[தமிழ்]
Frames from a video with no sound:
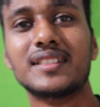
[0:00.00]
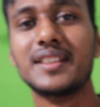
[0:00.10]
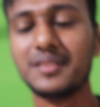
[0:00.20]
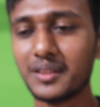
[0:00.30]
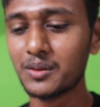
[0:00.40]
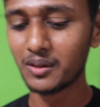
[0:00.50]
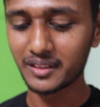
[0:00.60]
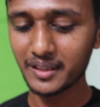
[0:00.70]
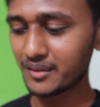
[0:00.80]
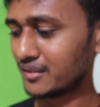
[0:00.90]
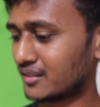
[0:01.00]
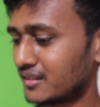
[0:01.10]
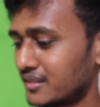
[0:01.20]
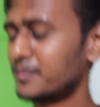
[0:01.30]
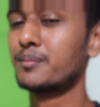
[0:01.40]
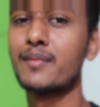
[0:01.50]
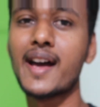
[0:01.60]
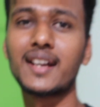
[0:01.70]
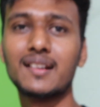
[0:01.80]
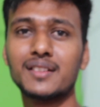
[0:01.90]
சின்ஸ் வந்து உங்களுக்கு தெரியும்
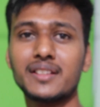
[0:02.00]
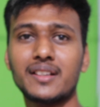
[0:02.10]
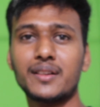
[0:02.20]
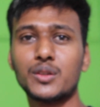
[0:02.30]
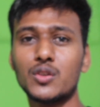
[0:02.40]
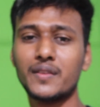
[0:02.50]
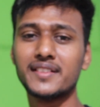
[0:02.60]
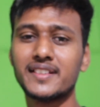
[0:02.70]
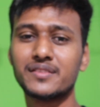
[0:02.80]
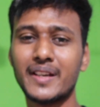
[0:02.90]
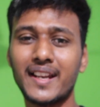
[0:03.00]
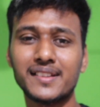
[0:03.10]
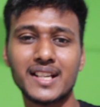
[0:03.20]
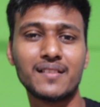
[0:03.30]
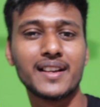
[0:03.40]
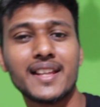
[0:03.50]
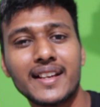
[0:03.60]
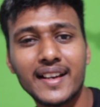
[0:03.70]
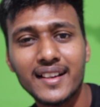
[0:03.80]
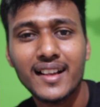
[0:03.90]
மேக்கில் வந்து டூ ஃபிஃப்டி சிக்ஸ் வேரியன்ட்டாக நான்
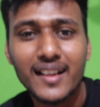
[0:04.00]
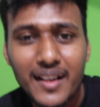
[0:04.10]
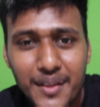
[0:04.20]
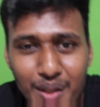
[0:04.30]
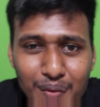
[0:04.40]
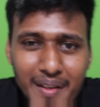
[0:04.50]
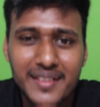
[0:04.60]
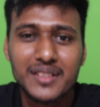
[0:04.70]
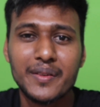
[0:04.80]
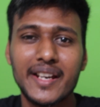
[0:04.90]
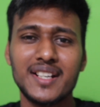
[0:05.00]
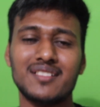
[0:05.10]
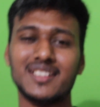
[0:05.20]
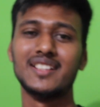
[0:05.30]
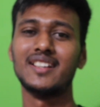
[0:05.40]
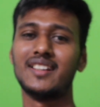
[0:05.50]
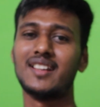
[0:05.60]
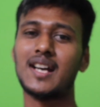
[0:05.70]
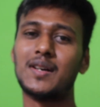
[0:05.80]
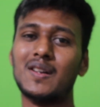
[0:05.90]
வாங்கியிருக்கேன் டூ ஃபிஃப்டி சிக்ஸ் வேரியன்ட் வந்து
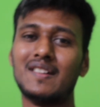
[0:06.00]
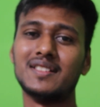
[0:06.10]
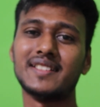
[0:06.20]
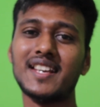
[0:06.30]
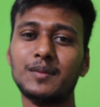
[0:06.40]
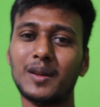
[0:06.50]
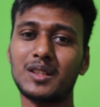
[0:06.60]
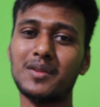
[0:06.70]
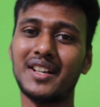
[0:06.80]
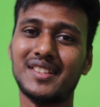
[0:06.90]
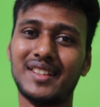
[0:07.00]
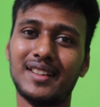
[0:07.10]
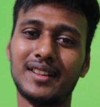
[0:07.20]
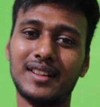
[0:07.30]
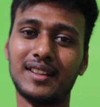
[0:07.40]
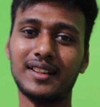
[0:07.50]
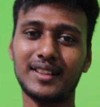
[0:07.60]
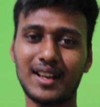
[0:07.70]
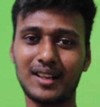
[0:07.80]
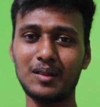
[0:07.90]
அவ்வளோவா சைஸ் பத்த மாட்டேங்குது
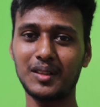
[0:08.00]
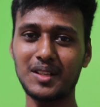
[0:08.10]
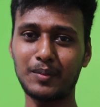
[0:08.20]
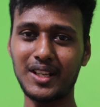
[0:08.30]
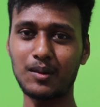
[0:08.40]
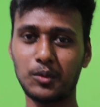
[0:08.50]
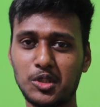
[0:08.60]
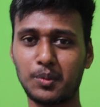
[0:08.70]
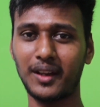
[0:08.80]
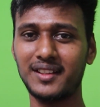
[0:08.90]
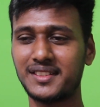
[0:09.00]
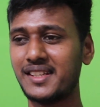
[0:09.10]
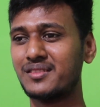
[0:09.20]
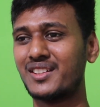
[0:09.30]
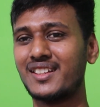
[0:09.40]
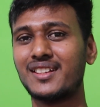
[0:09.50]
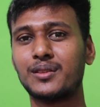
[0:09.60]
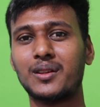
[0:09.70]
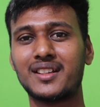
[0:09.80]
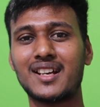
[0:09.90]
டக்குன்னு வந்து இப்படி நான் முடிஞ்சு போயிருது சைஸ் வந்து
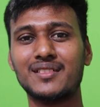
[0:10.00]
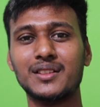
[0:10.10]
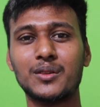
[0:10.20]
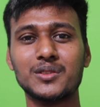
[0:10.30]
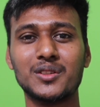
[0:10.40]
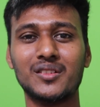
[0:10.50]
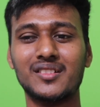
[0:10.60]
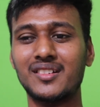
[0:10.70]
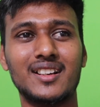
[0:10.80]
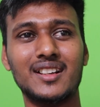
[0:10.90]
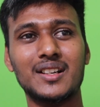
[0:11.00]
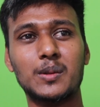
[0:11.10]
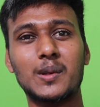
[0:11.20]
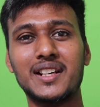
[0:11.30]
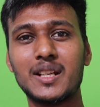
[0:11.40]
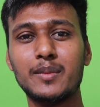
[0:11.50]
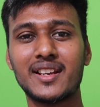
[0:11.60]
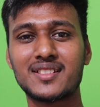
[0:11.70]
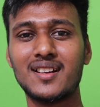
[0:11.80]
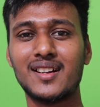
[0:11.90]
ஸோ அதுக்காக வந்து கொஞ்சம் ஒன் டிபி
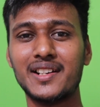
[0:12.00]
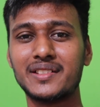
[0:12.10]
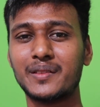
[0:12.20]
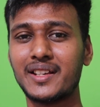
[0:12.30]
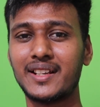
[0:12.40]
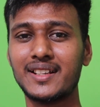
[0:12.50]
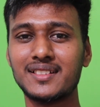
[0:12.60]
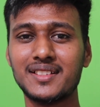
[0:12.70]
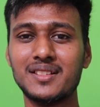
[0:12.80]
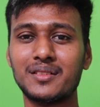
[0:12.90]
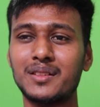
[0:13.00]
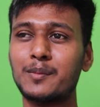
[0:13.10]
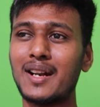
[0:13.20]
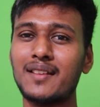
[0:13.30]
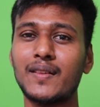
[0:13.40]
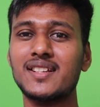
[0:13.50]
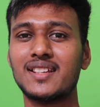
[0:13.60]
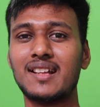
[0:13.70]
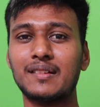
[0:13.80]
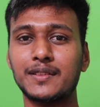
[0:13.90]
எக்ஸ்டர்னல் ஹார்ட் டிஸ்க் வாங்கியிருக்கேன் சின்ஸ் வந்து பழைய ஃபைல்ஸ்
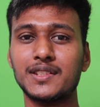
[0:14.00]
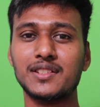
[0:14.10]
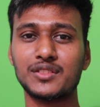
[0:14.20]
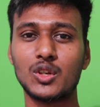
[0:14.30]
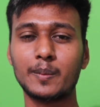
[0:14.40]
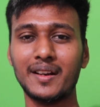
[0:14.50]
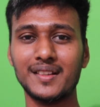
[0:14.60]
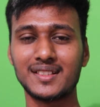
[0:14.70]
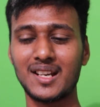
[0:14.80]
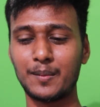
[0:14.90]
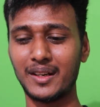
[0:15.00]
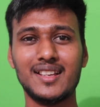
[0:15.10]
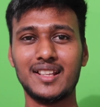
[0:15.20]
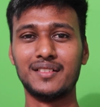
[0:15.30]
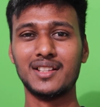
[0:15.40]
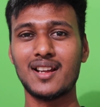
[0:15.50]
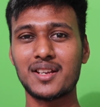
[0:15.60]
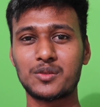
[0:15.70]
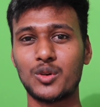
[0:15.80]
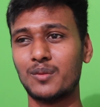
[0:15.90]
எல்லாம் வந்து ஸ்டோர் பண்ணி வச்சுக்கலாம் அப்படின்னு இதான் வந்து
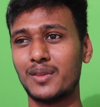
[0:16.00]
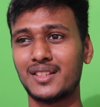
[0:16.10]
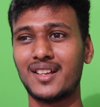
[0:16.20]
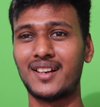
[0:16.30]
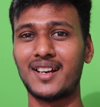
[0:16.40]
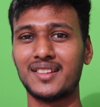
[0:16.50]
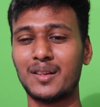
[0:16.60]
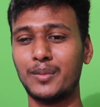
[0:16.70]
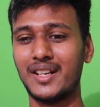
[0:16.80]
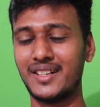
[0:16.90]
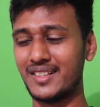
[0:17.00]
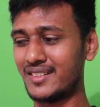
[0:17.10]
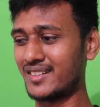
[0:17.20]
லாஸ்ட் ஒன் மந்த்தாக நடந்த அப்டேட்டு